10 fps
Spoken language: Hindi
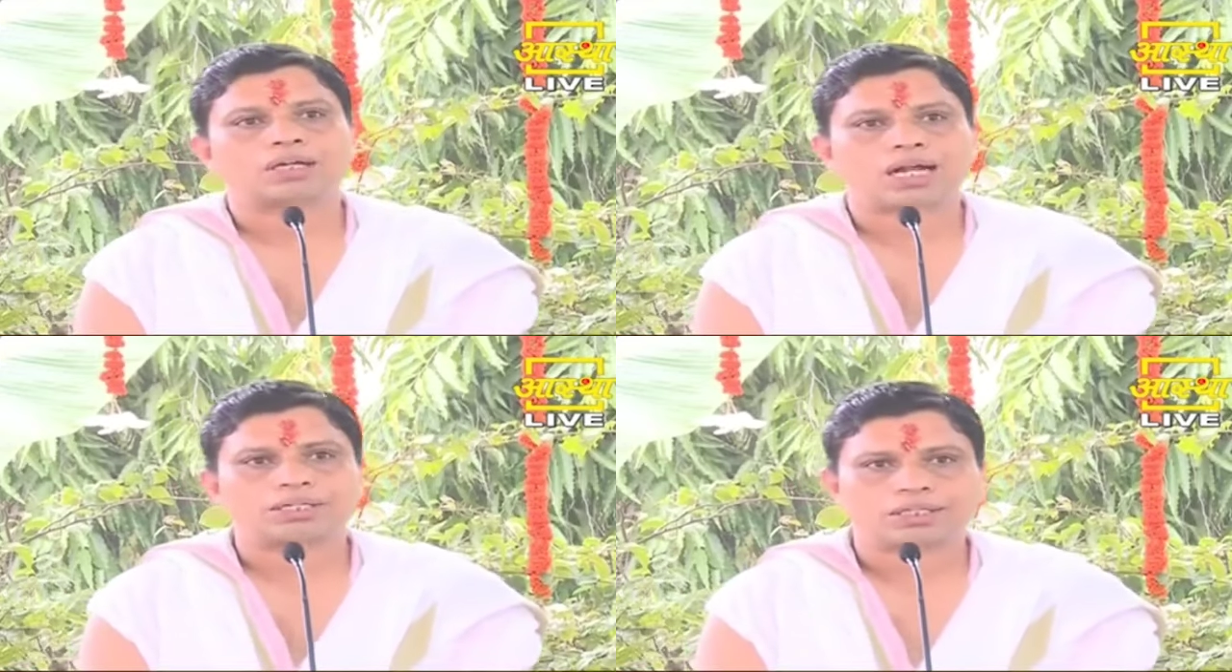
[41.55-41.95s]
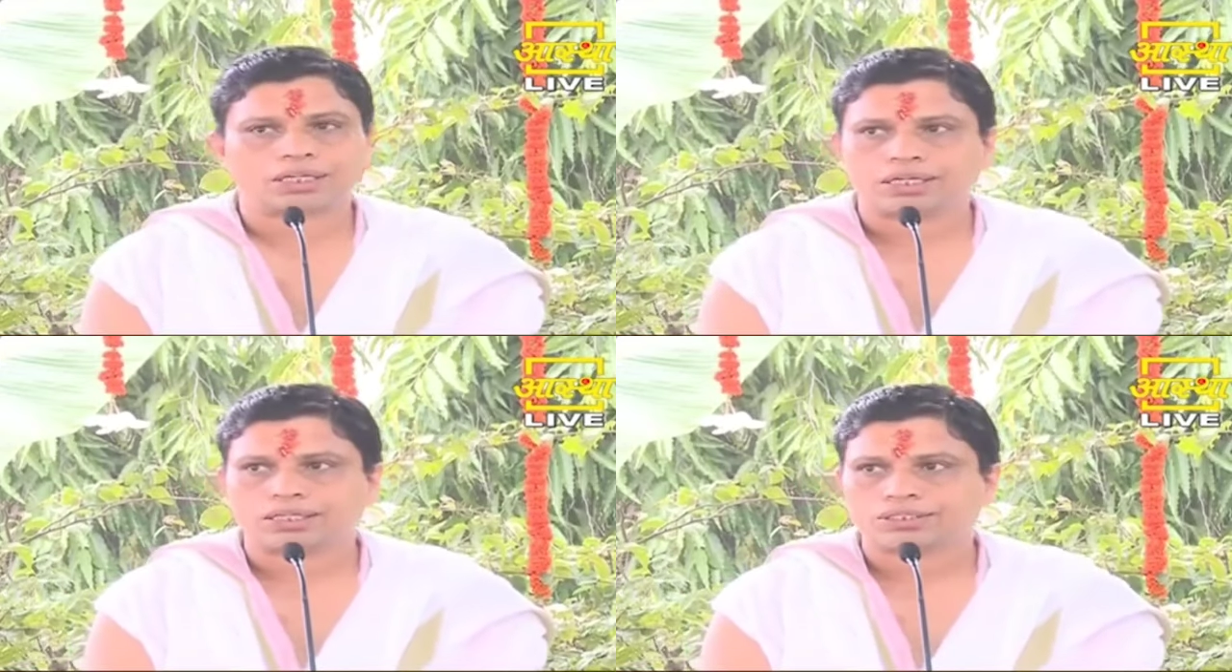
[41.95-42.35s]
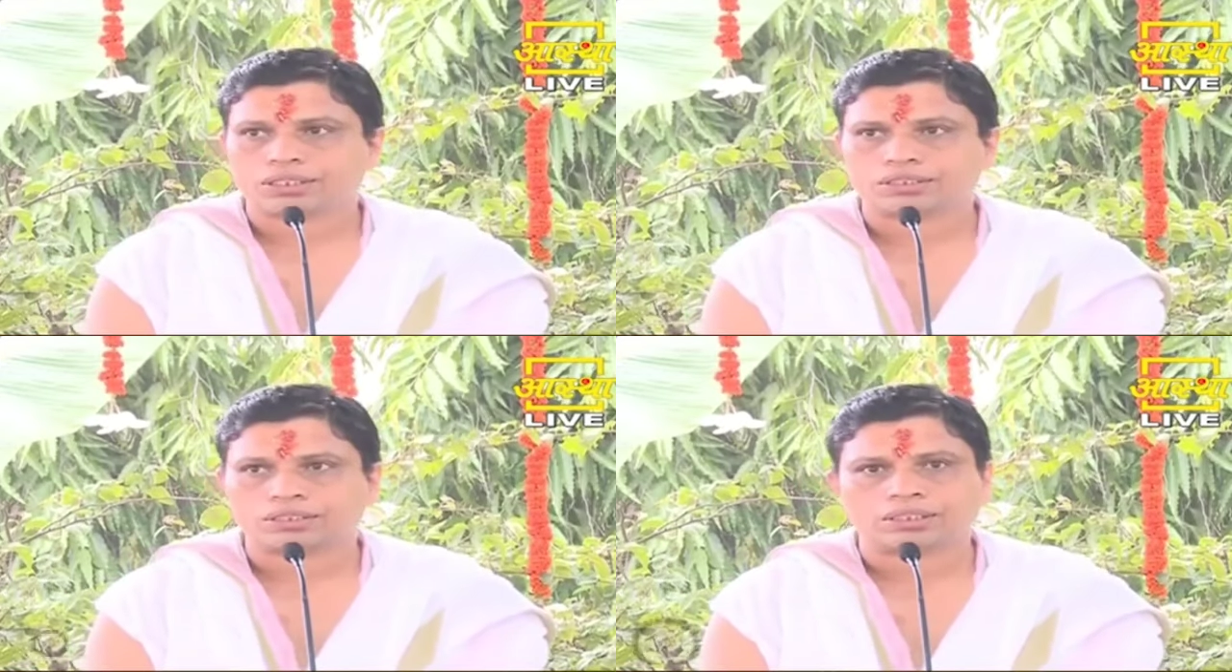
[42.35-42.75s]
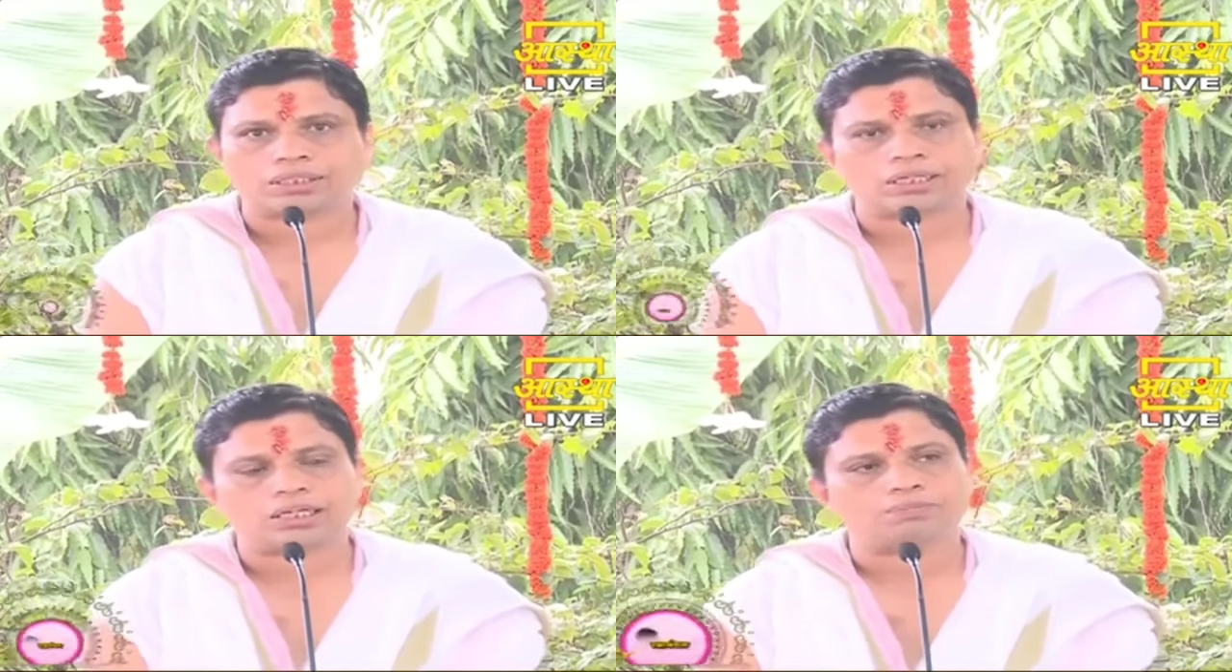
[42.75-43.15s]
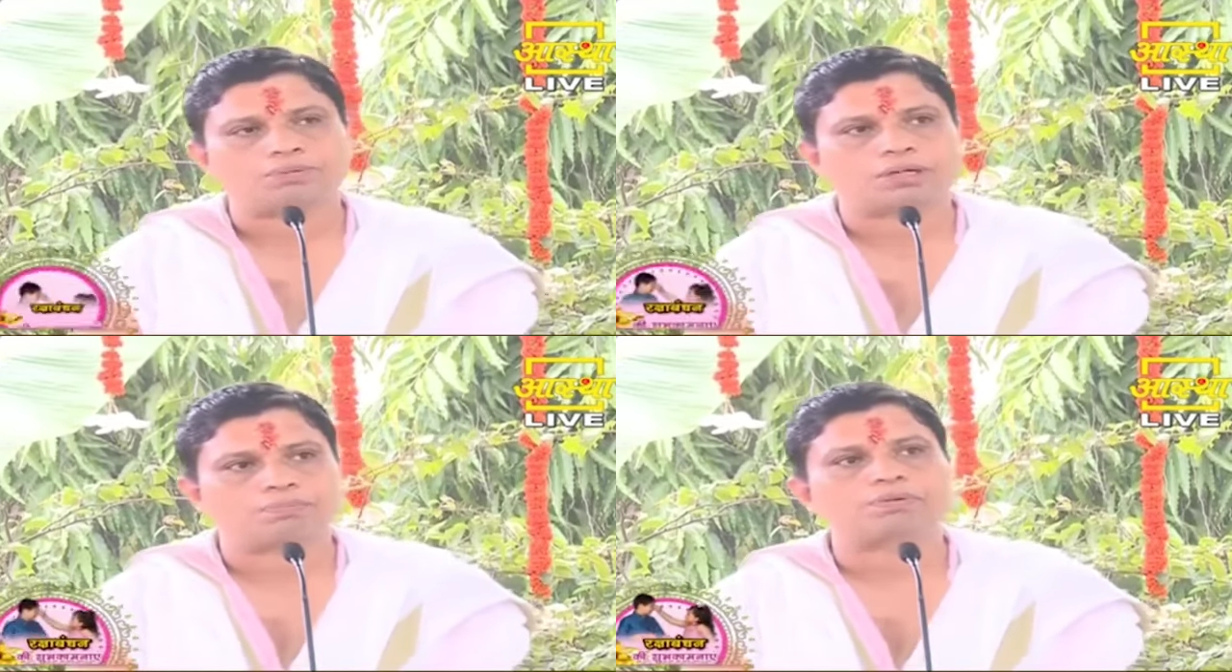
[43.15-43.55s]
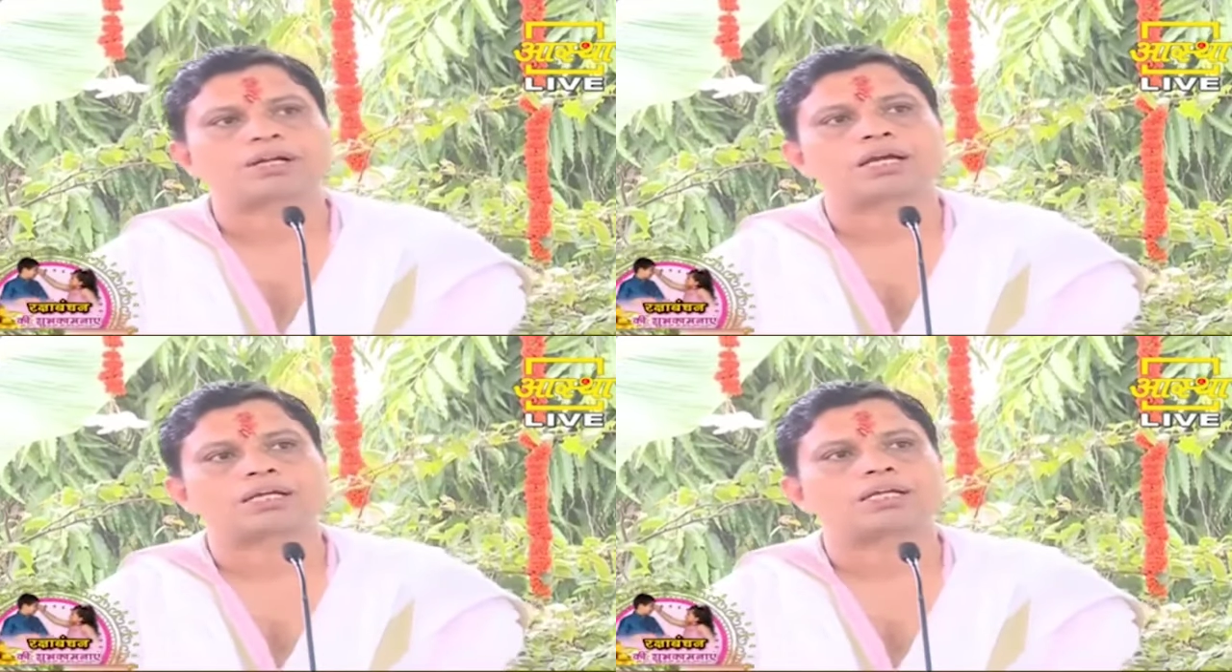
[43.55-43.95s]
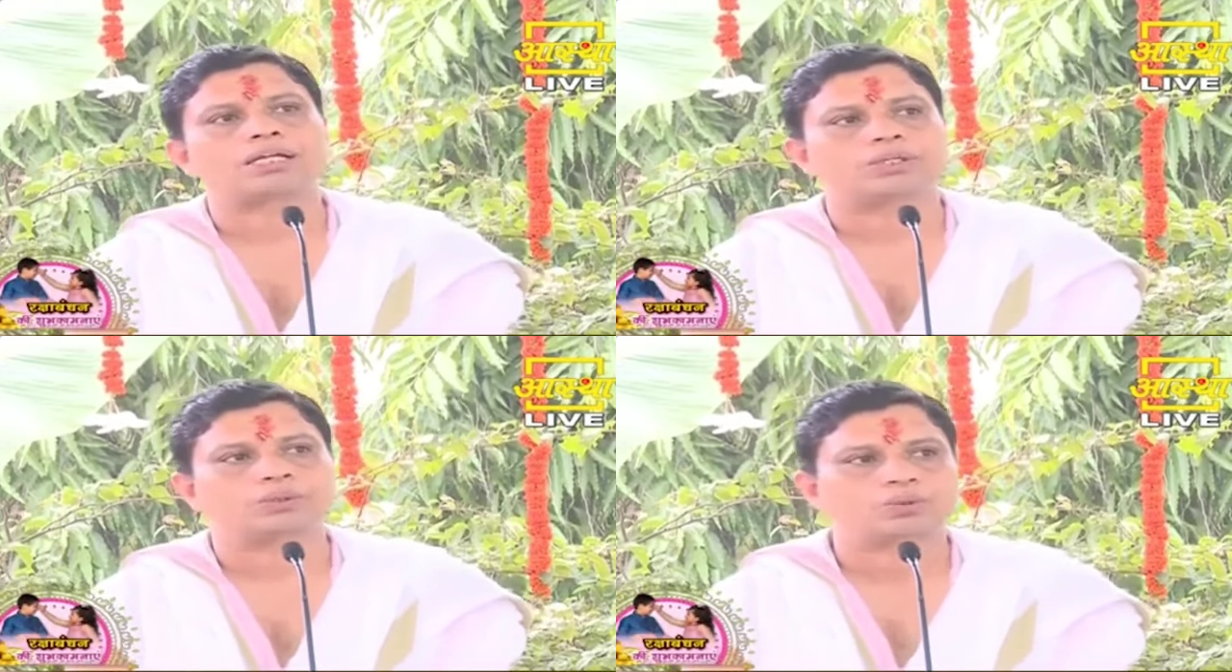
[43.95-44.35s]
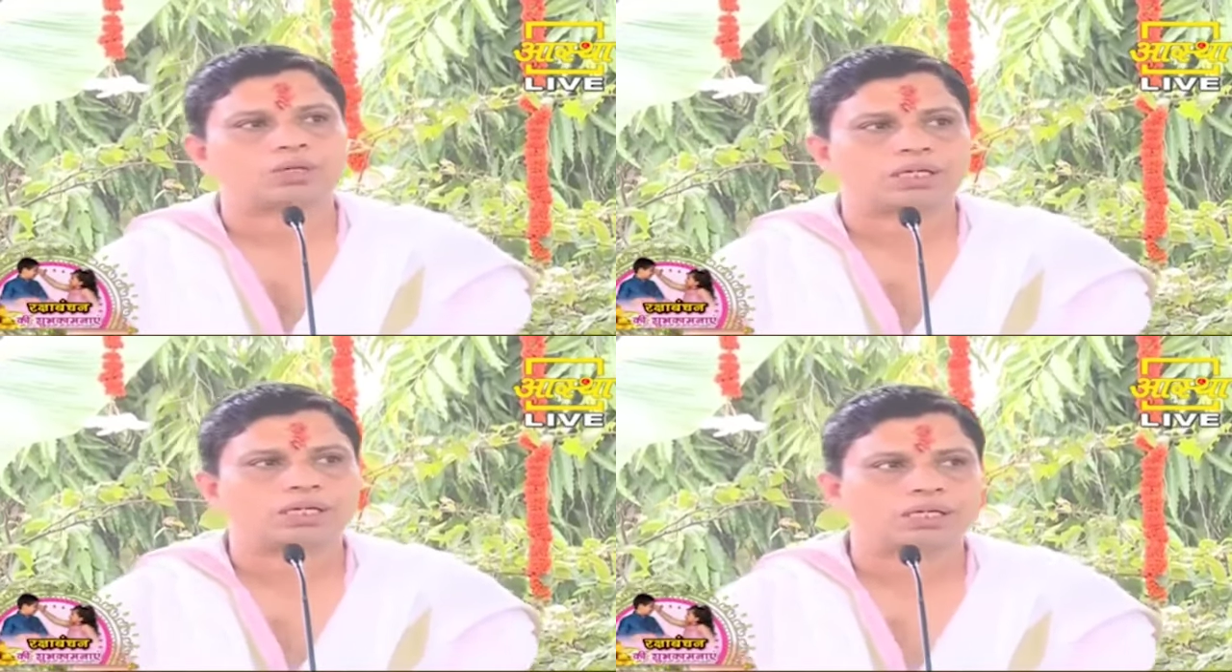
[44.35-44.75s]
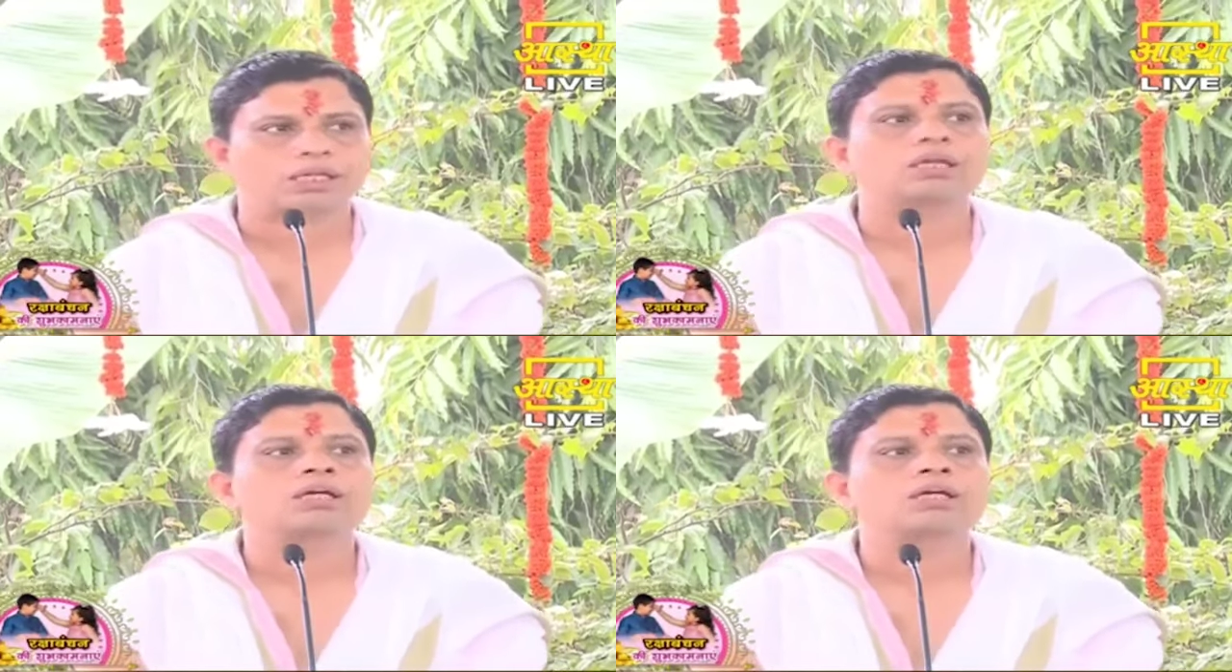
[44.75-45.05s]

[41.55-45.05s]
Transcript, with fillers: राष्ट्र के लिए संस्कृति के लिए परंपरा के लिए योग के लिए